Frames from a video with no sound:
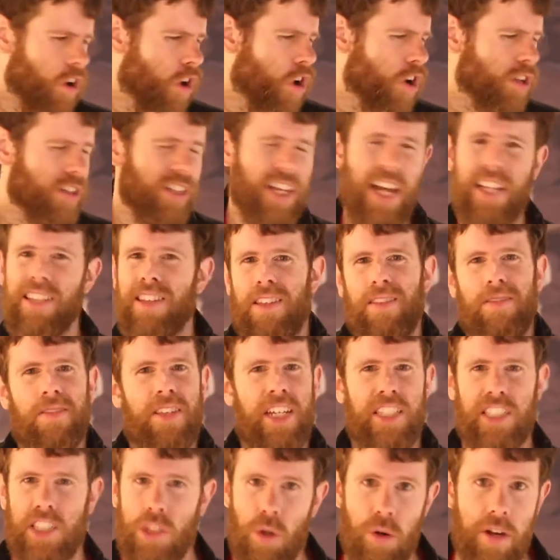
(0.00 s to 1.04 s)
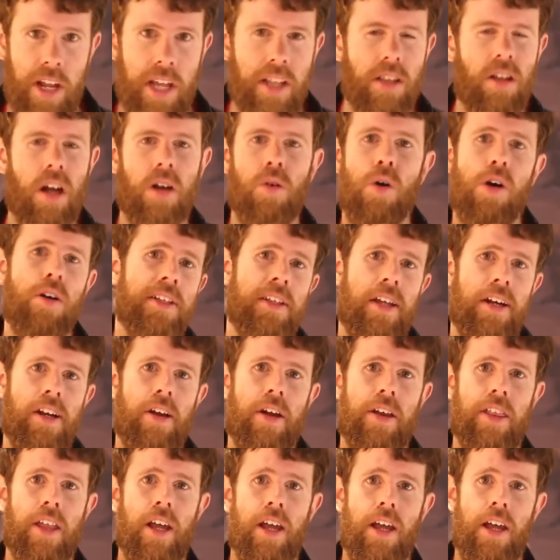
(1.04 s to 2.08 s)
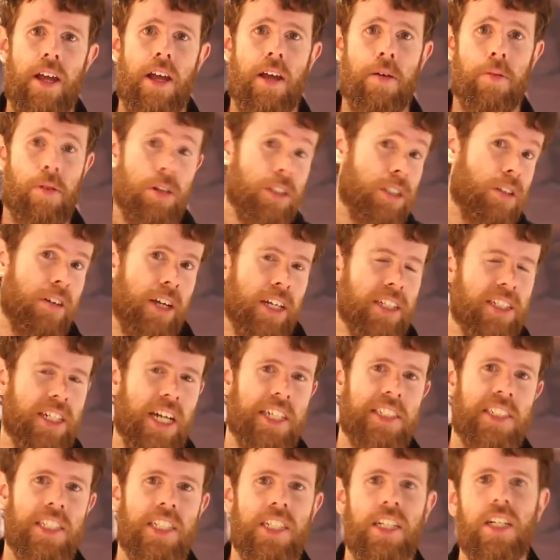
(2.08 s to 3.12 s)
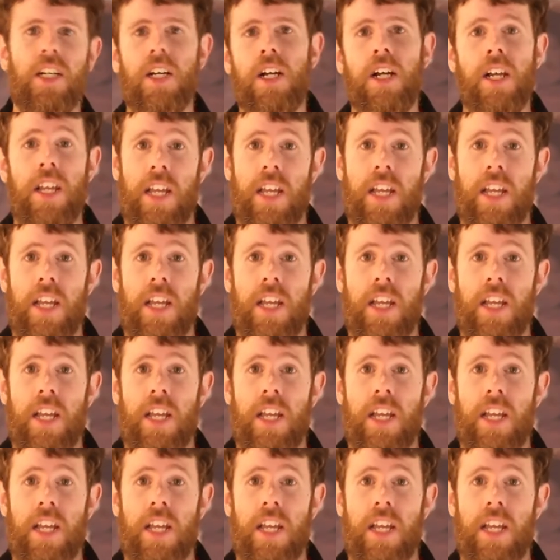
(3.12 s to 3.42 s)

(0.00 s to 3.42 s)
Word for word: Gortat destruyendo al juego interior de Boston, que es casi